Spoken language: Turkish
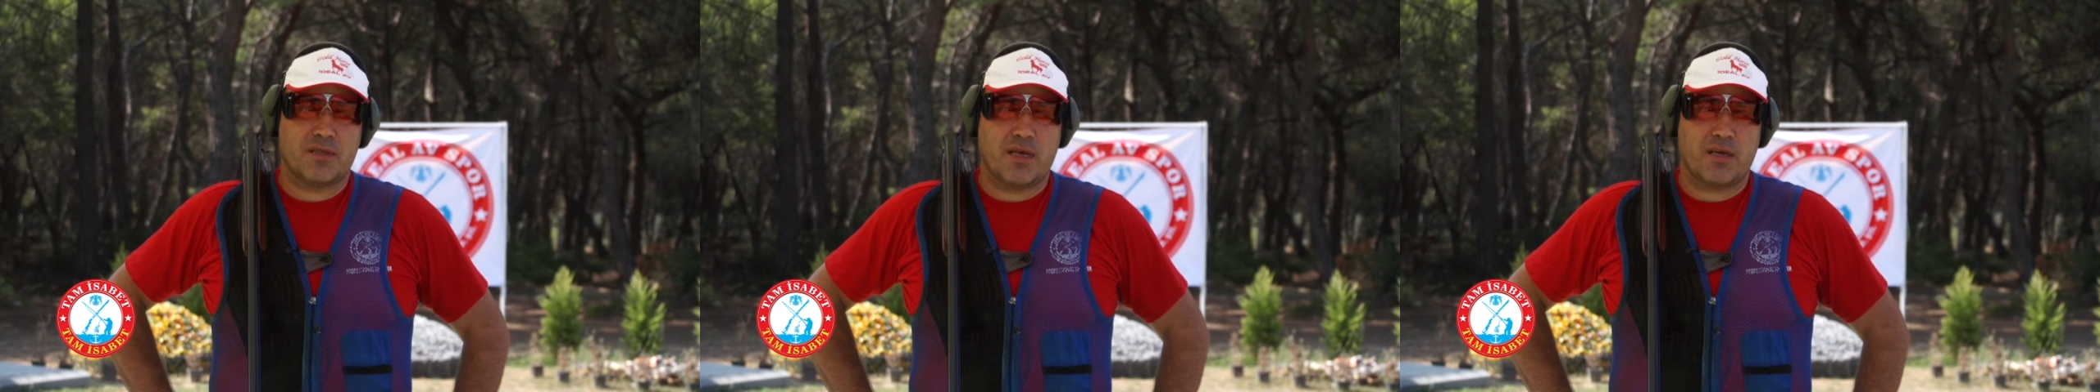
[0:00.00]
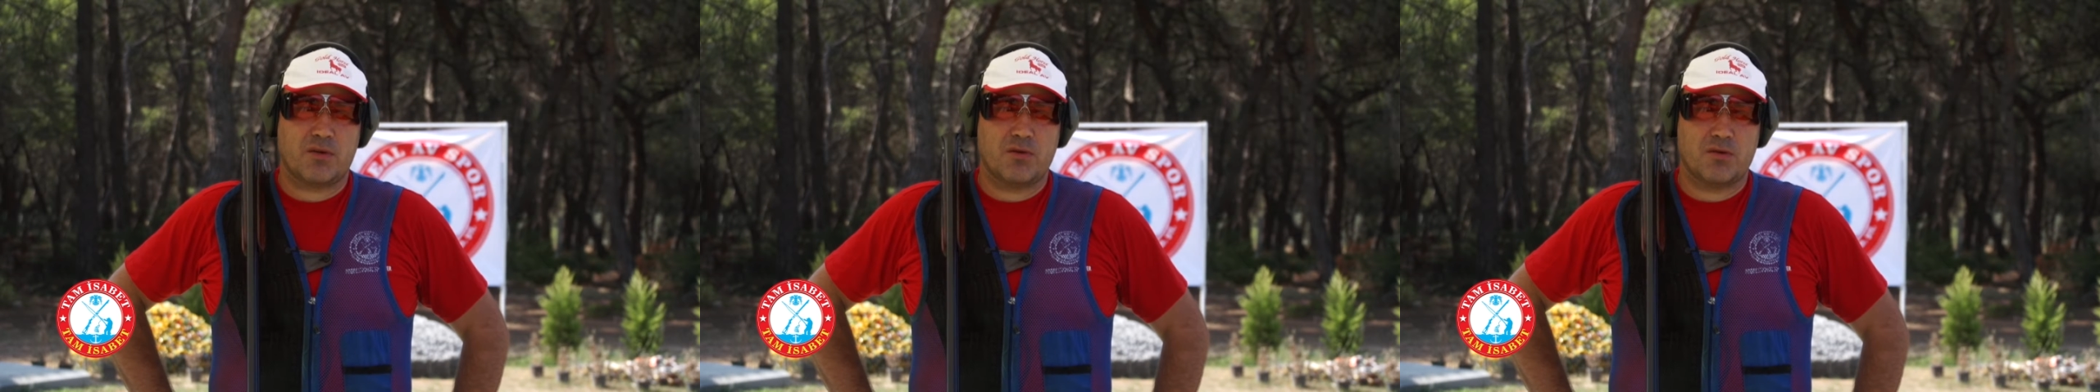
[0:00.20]

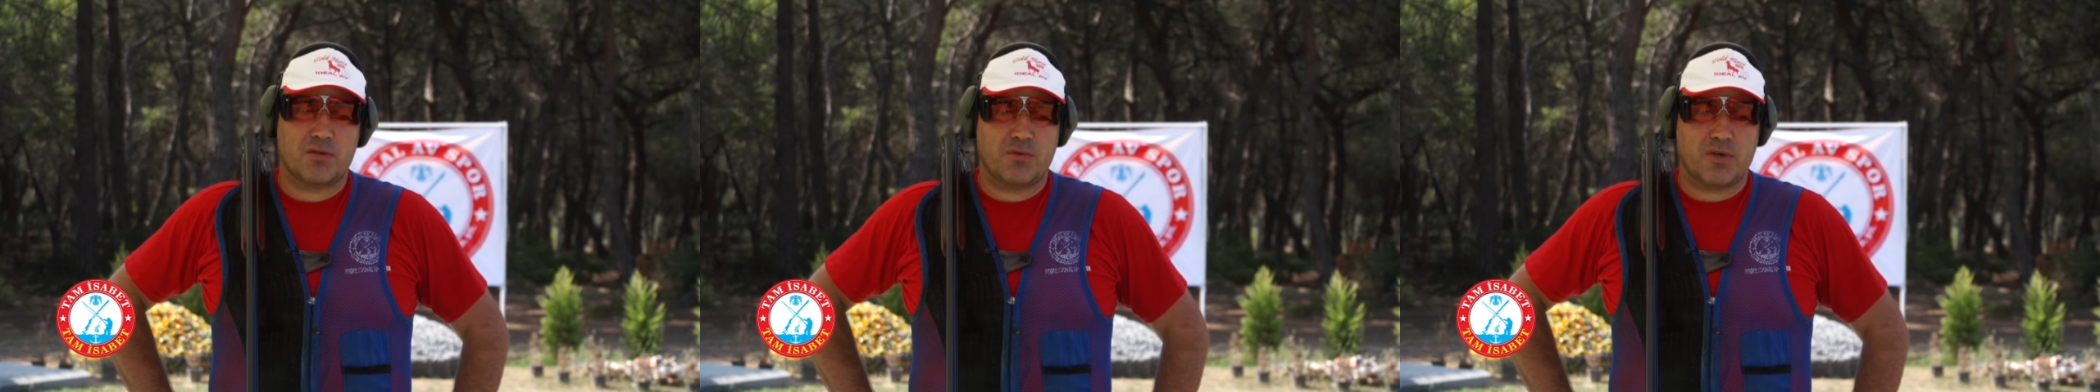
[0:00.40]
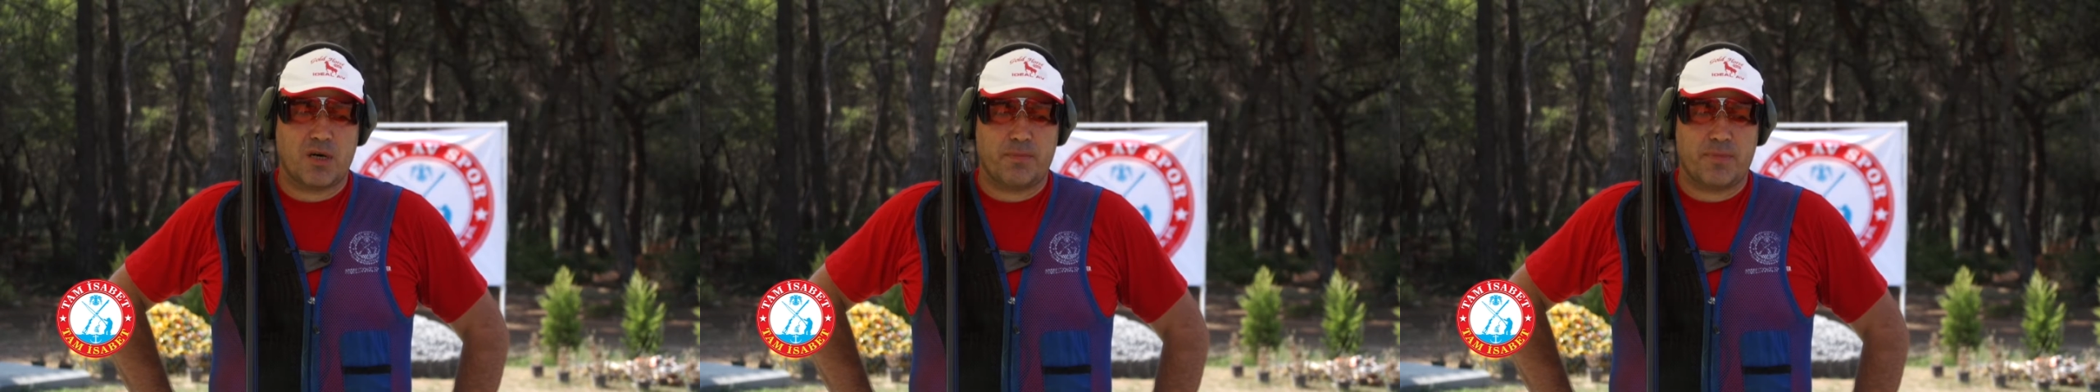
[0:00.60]
tek
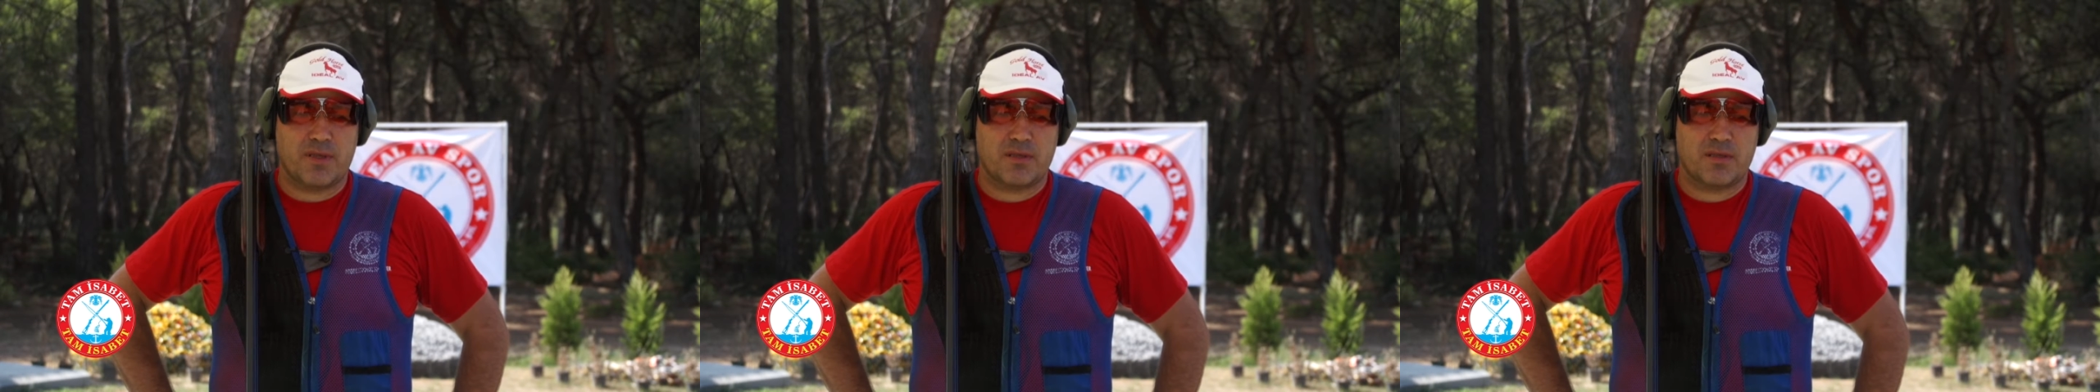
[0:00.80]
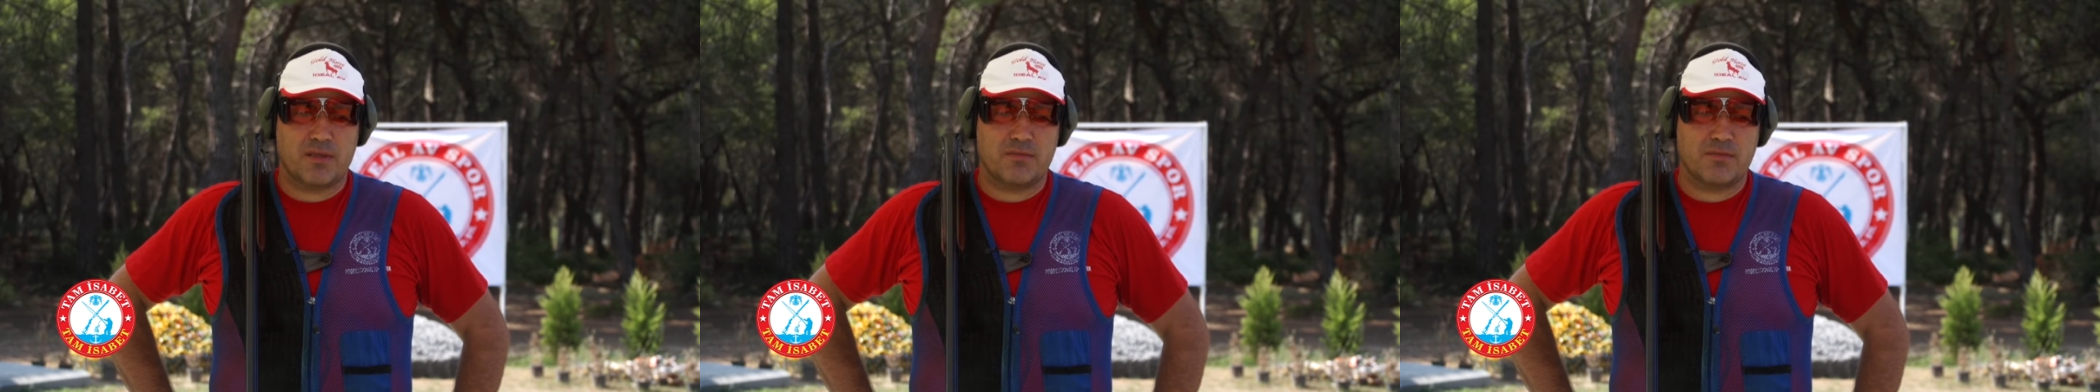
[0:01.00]
gözümü
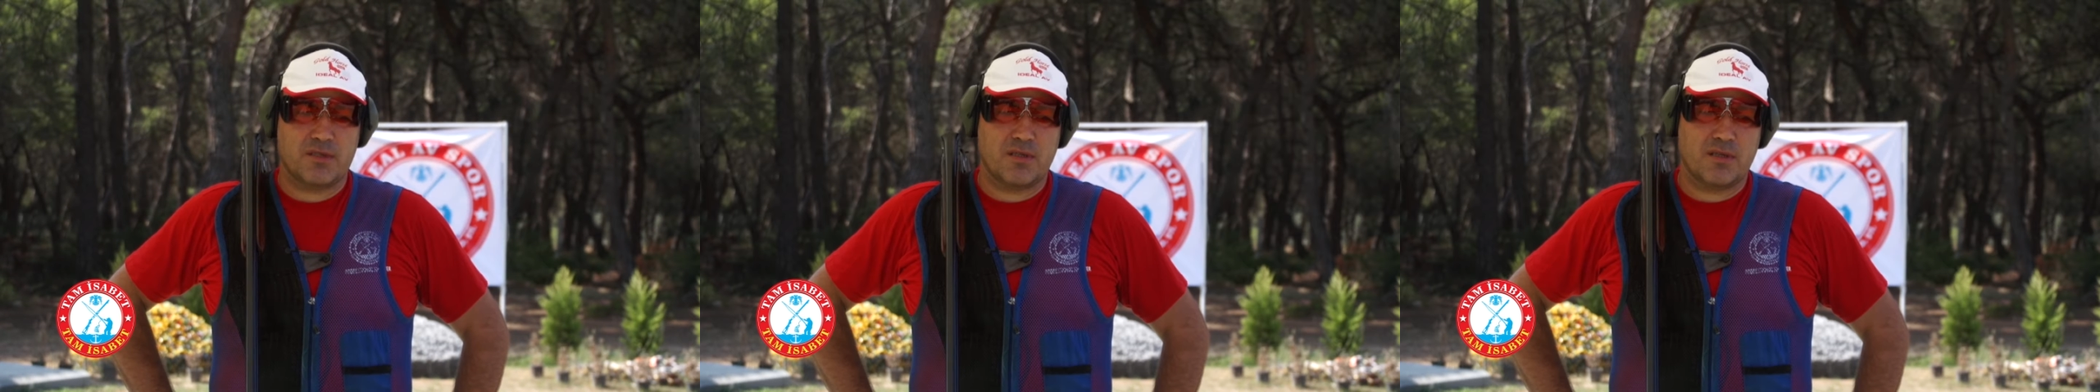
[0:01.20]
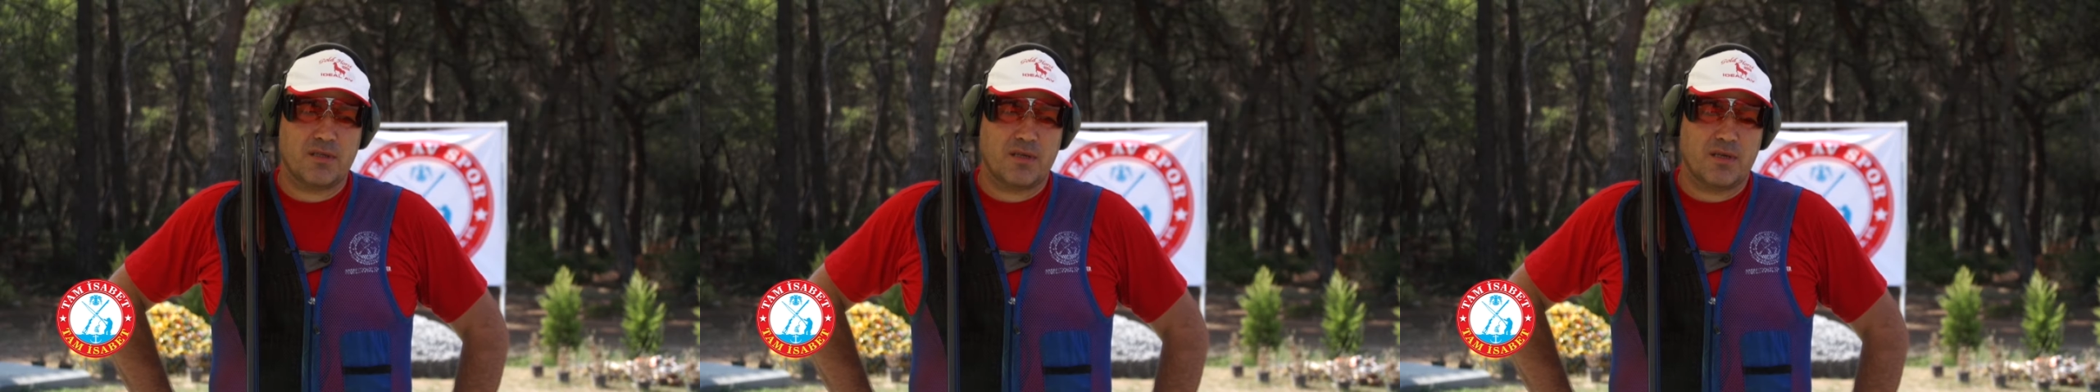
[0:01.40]
kapattığım
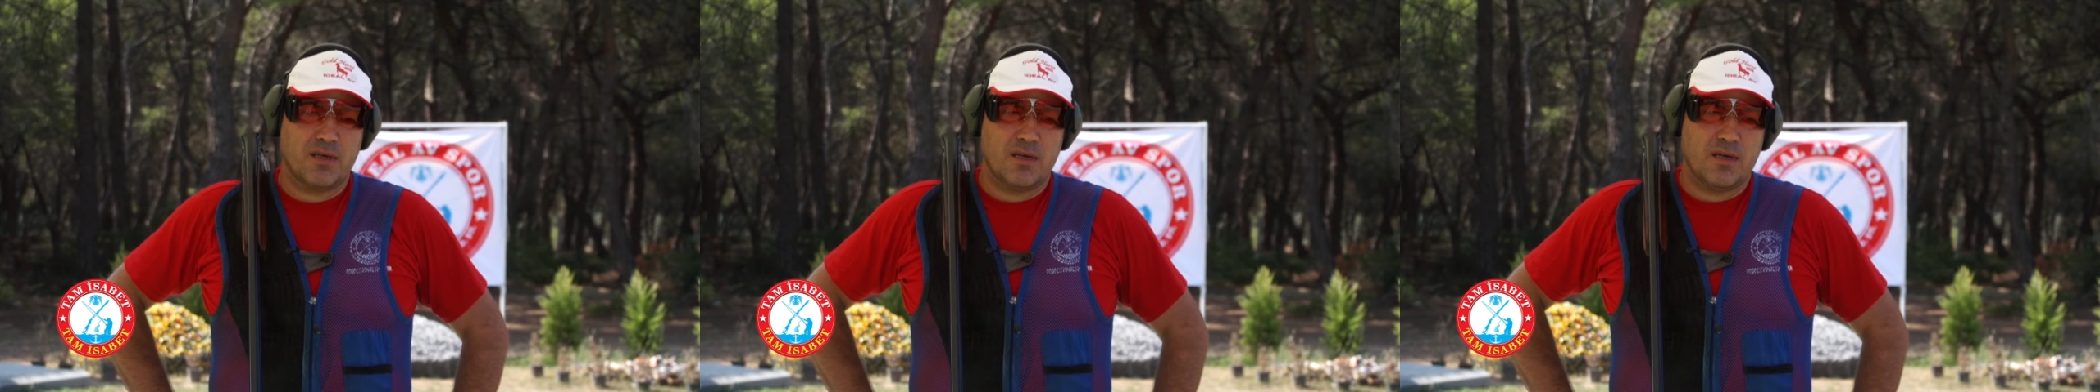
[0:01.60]
için